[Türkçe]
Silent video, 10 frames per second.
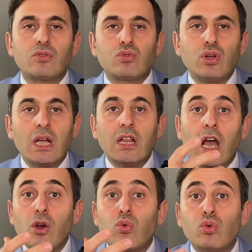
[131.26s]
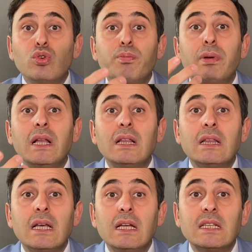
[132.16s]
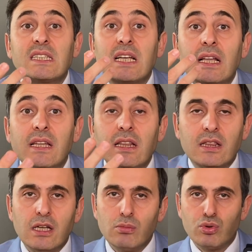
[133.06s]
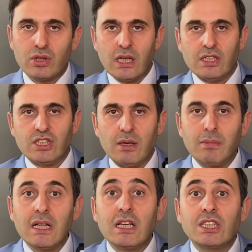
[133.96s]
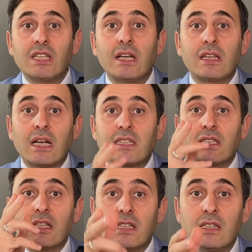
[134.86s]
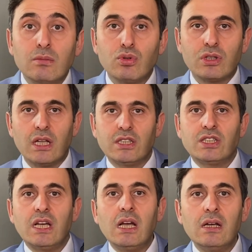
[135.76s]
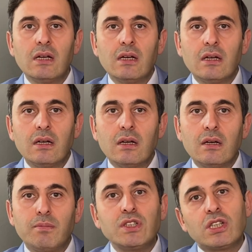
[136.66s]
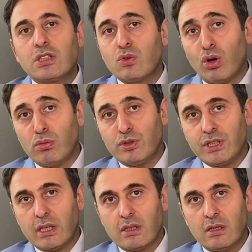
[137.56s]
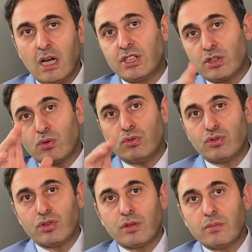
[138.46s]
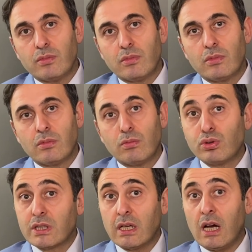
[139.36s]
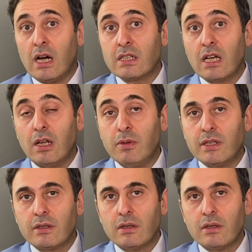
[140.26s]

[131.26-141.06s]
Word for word: sürekli her konuyu bildiğini zannettiğin müddetçe, bilgiçlik tasladığın müddetçe bir cacık olmayacak. Açık konuşuyorum. Bu sana ağır gelebilir.